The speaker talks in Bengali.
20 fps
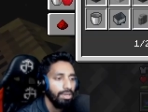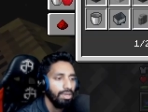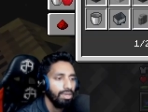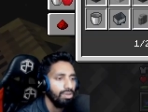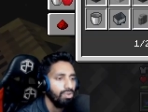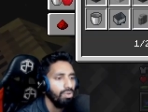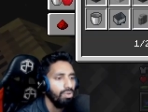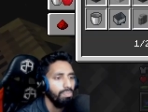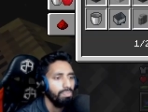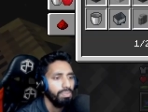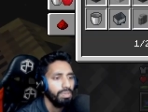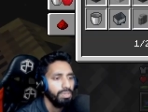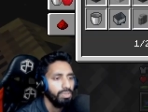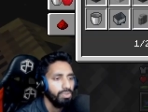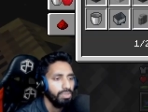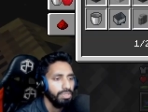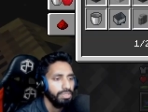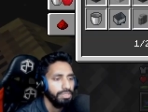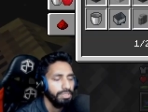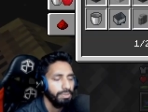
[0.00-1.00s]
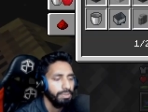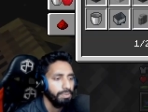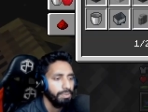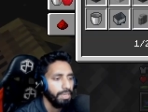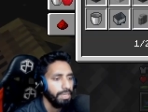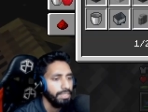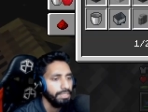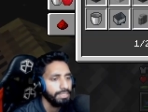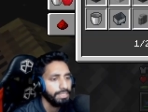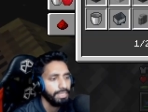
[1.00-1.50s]
কমপ্লিট হয়ে যাবে ভাই
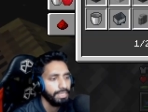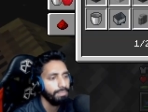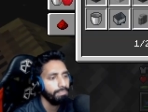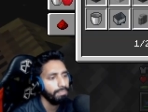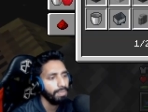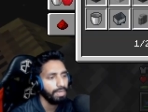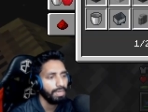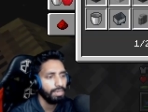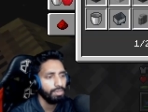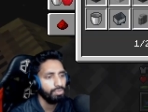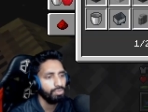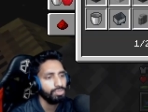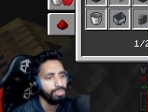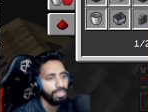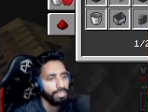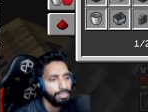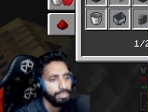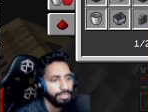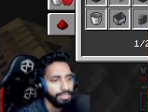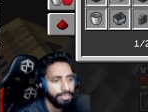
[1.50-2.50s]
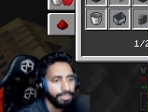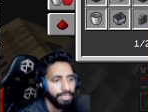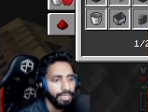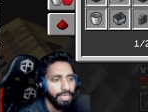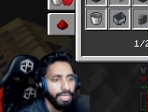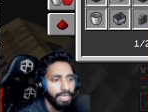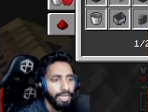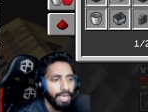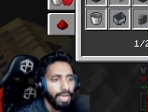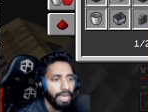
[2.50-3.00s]
স্ল্যাব বানানোর সাথে সাথে
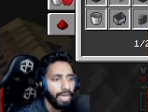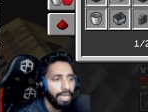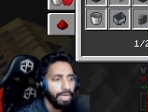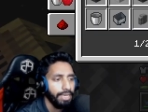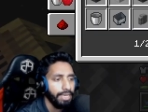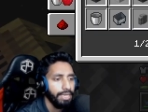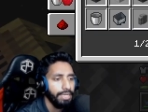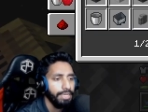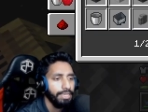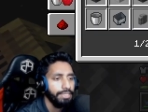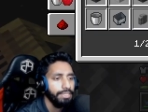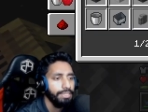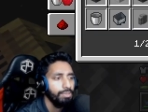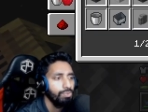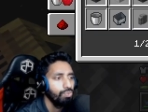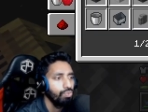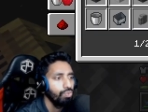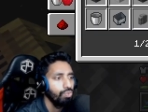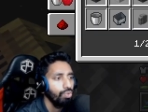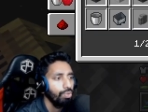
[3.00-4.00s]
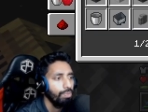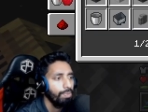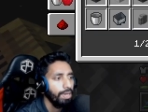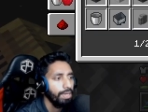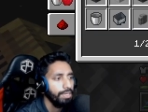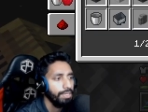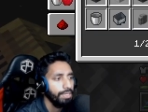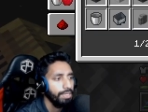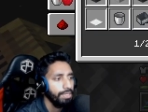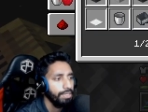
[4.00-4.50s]
আর এটা দিয়ে উলও
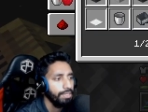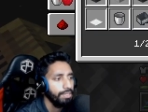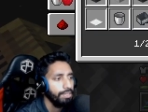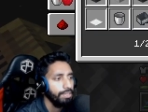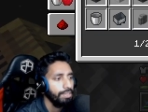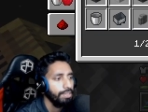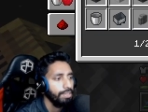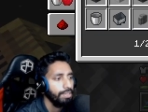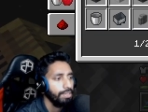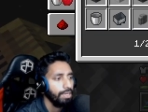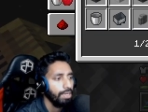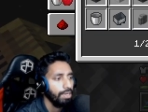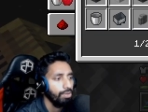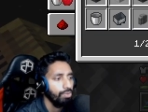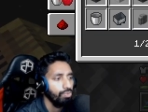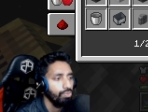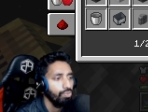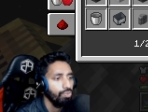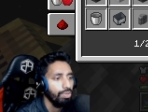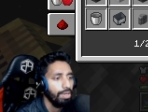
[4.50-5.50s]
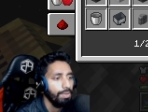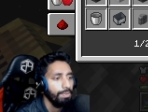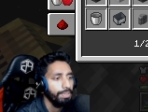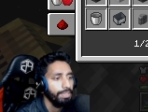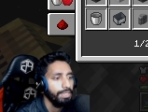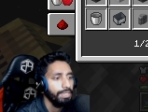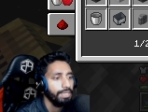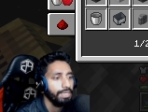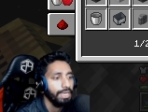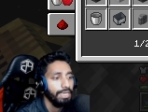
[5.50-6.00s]
বানিয়ে নেই কারণ উল
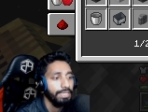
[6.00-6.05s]
আমাদের কাজে